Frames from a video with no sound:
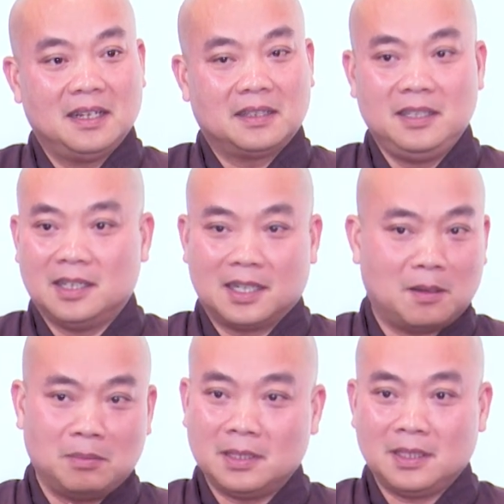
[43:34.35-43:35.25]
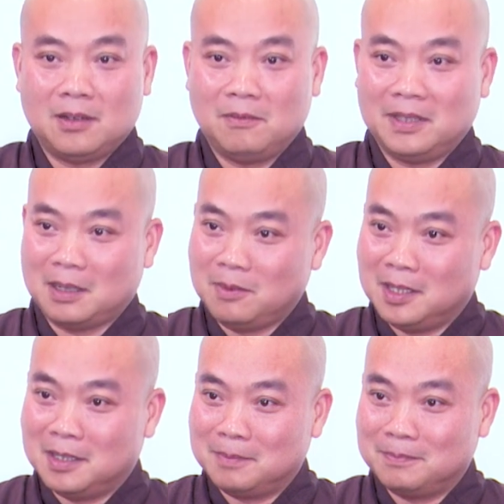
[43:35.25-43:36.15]
Thiền không thích đâu, phải tổng
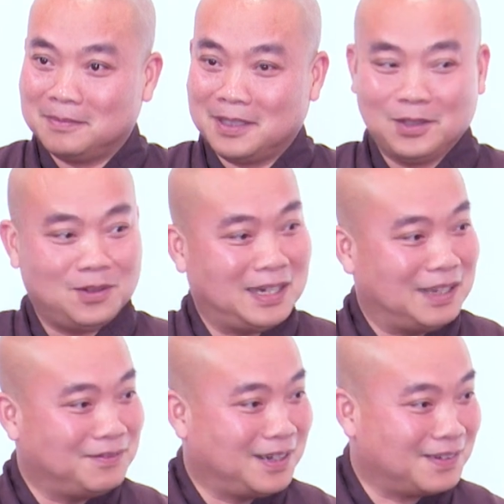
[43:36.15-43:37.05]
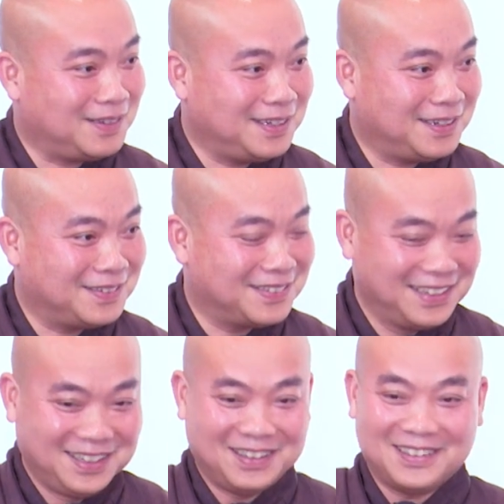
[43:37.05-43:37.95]
hợp, vô lạy Phật phải không?
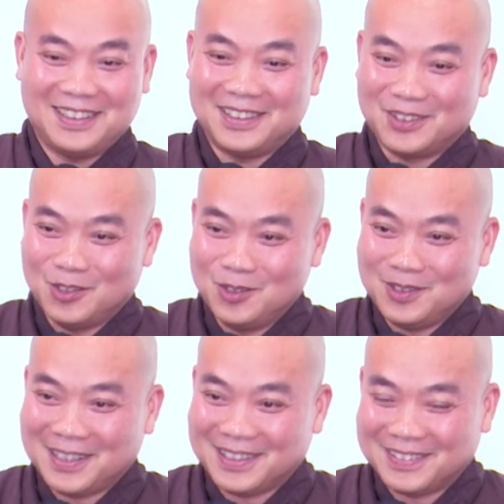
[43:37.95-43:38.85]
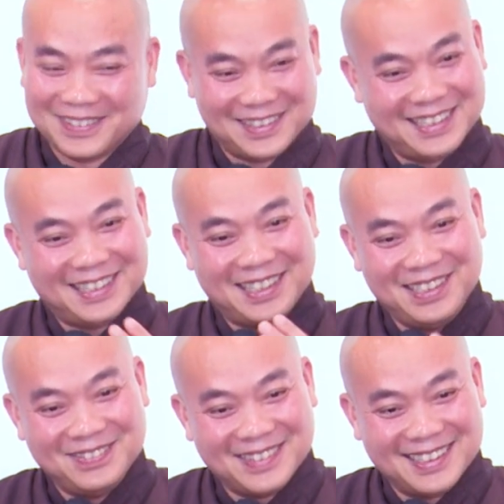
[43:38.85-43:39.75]
Rồi trì chú phải không? Rồi trì
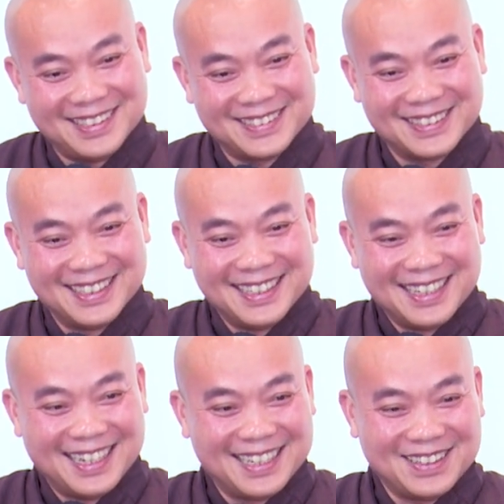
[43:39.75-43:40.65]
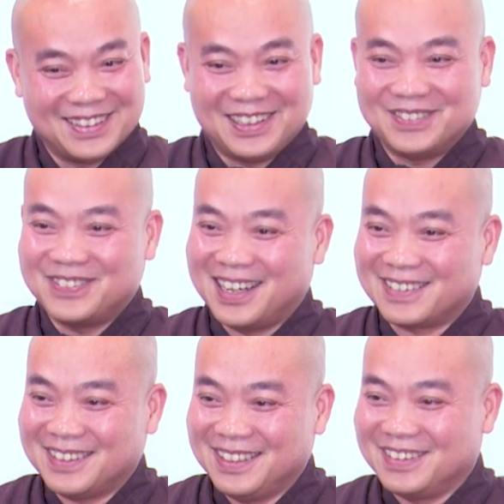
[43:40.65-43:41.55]
thiếm phải không? Rồi niệm Phật
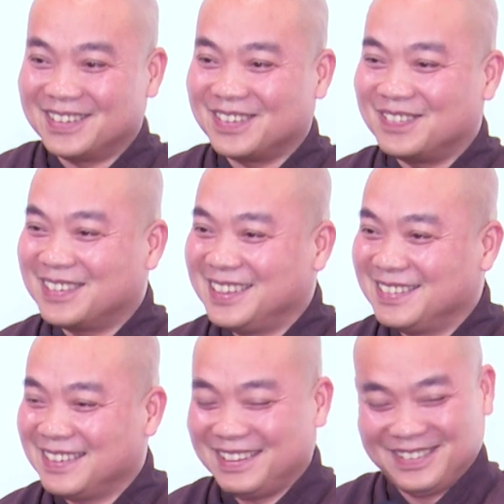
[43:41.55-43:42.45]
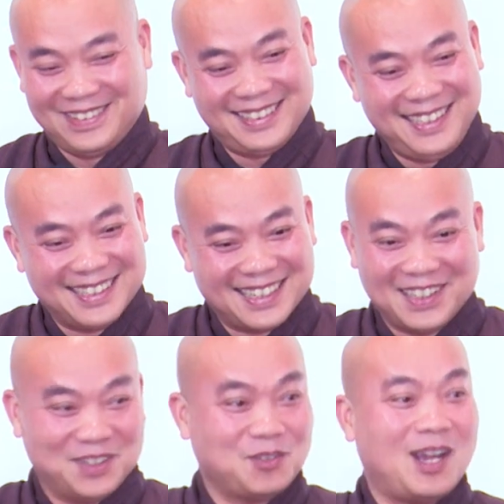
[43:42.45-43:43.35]
phải không? Ngồi tụng kinh phải không? Ngồi thiền đấy,
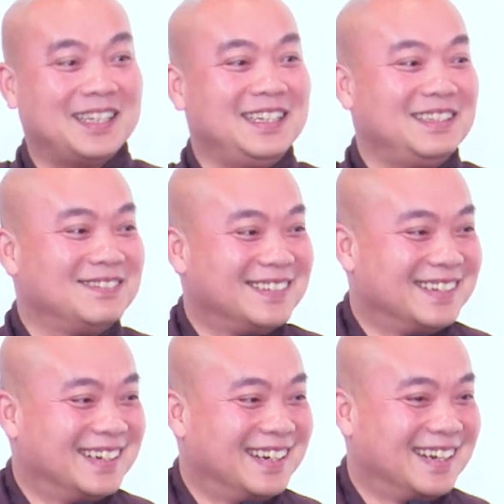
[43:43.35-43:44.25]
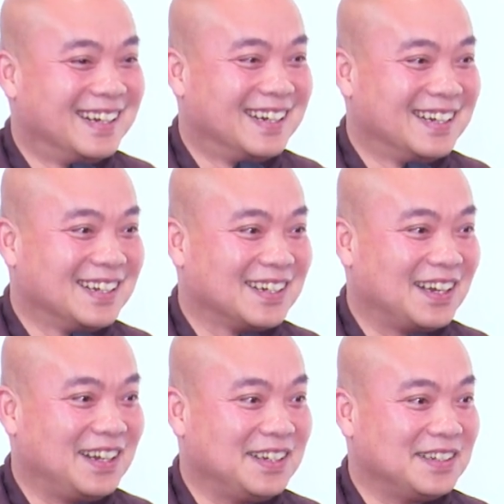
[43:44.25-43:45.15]
khoái chí lắm.
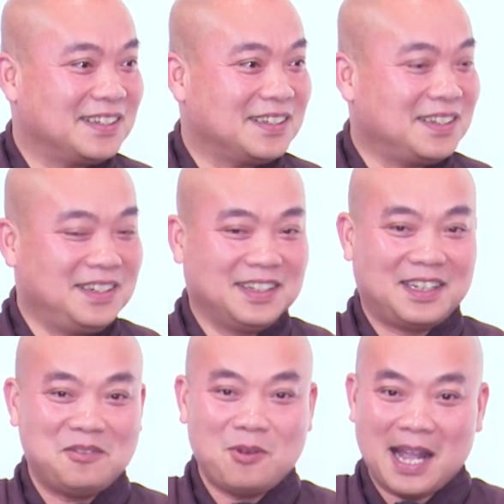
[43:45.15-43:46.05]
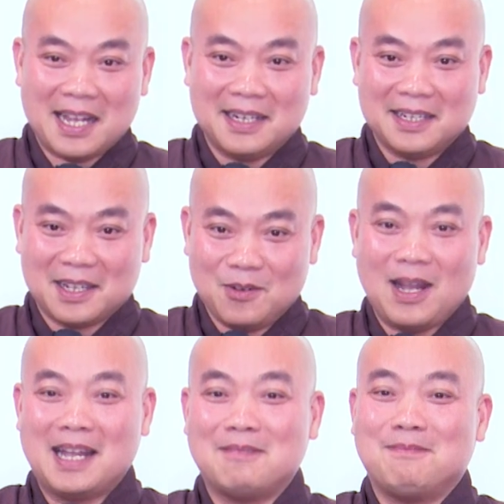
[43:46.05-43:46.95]
Đó, cho nên cái quán á, cái
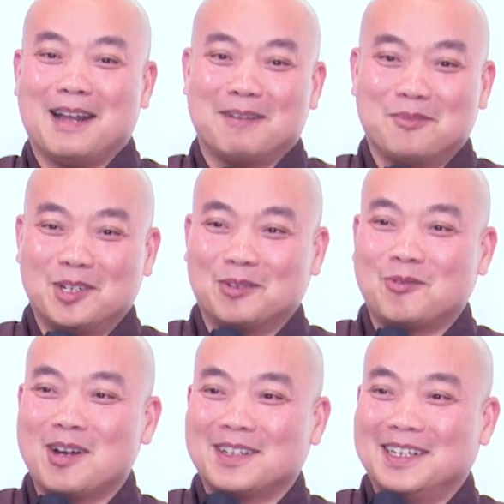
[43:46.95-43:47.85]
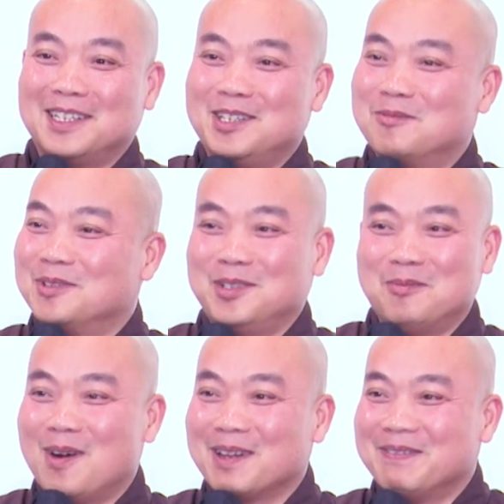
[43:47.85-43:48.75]
quán mà bộ đồ quốc này là nhiều nhiều
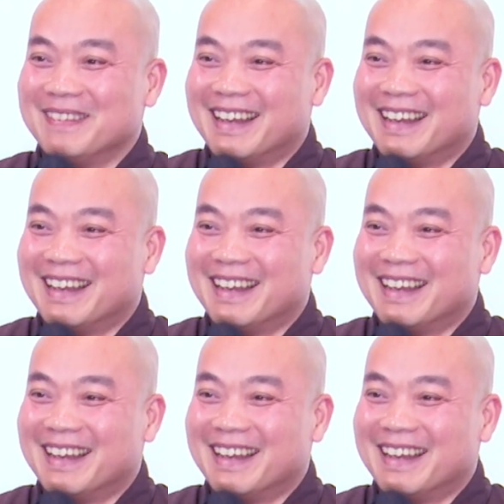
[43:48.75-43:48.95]
món lắm.